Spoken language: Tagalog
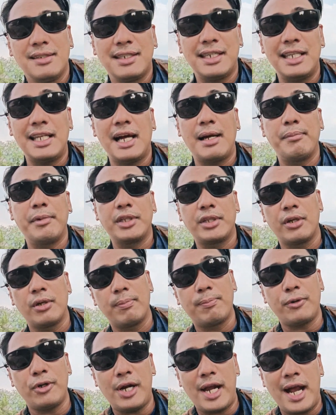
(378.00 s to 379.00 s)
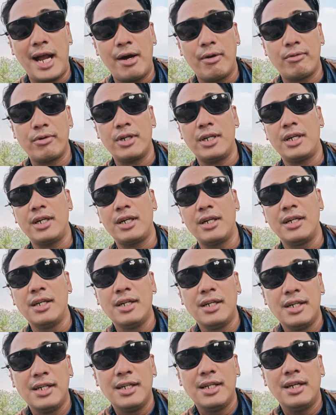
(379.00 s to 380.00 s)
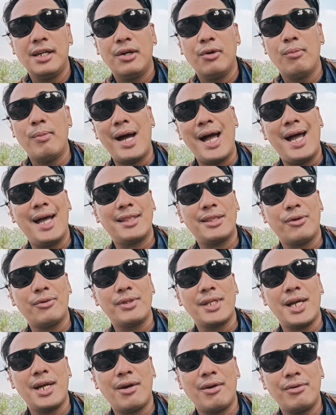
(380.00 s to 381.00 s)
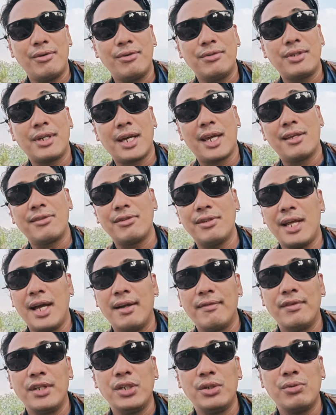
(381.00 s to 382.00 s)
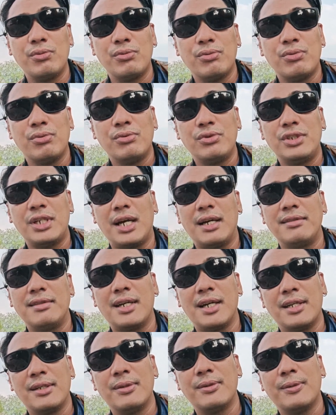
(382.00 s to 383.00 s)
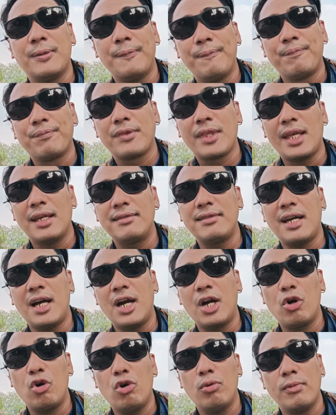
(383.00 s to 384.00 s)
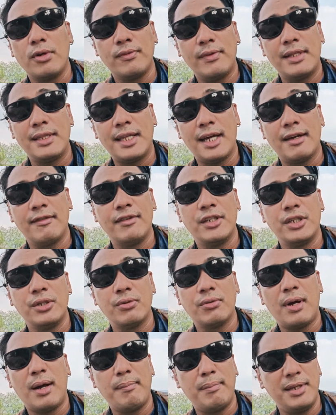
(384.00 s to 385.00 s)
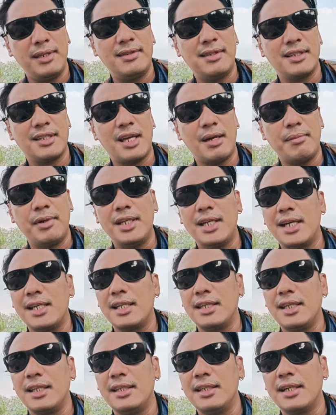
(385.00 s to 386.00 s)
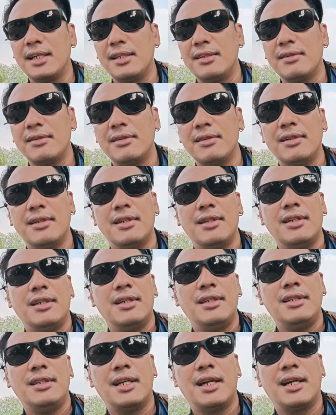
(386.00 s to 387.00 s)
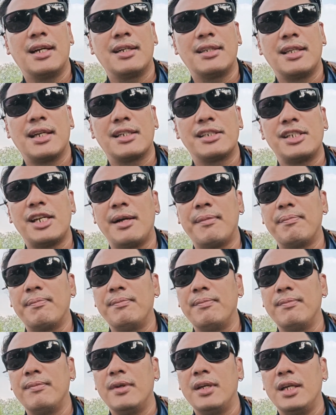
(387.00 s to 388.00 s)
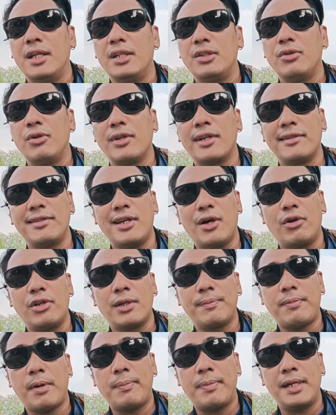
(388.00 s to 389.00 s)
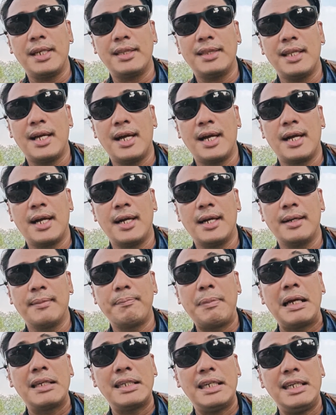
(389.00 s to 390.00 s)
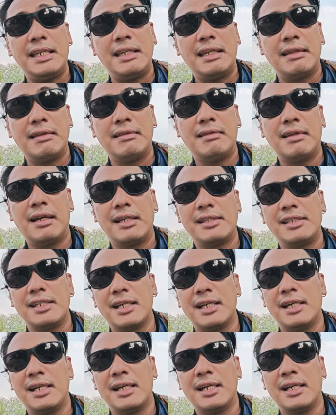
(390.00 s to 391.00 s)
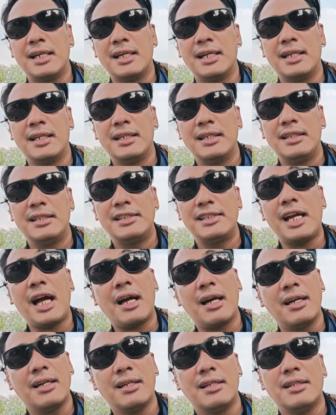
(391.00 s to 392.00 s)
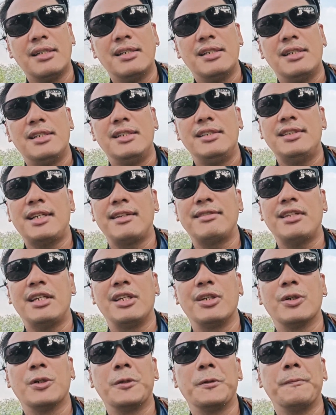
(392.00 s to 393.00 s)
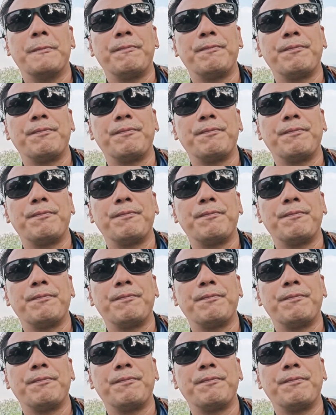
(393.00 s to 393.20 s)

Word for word: km per hour umahataw na ako nun sa Quezon Avenue tsaka sa ano sa Commonwealth Avenue ang bilis lang namin nakarating ng ano ng, ng shop doon kasi ako nagpapalit ng panggilid at saka shock shock sa likod